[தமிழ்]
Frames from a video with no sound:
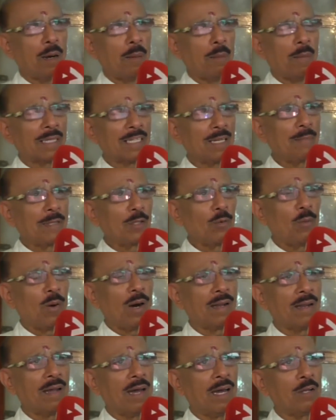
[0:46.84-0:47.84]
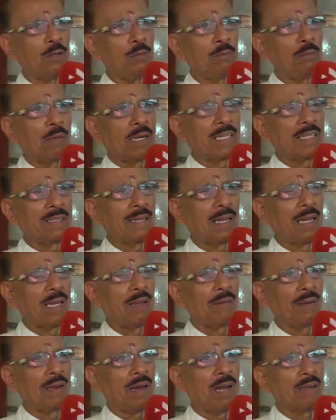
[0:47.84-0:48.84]
மதம் எதுவானாலும் மனிதன்
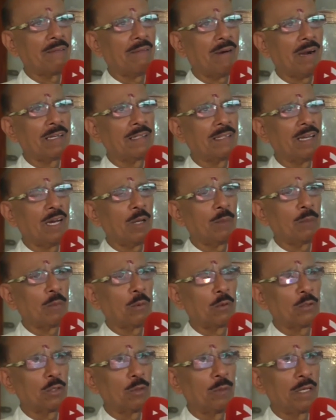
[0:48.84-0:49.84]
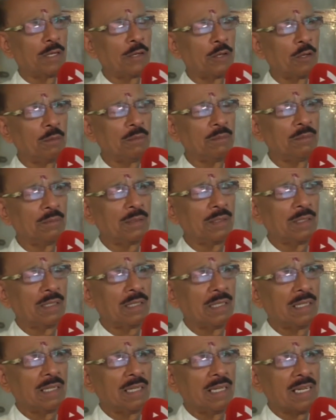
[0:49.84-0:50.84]
நல்லவனாய் வாழ்ந்தால் போதும் என்றும்
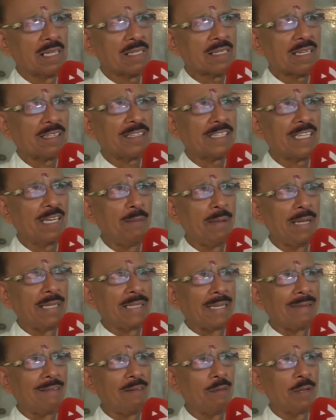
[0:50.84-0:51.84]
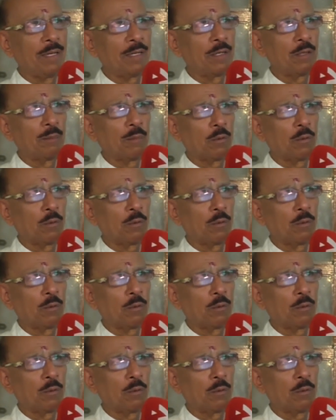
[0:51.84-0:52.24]
சத்தியமே தெய்வம் என்றும்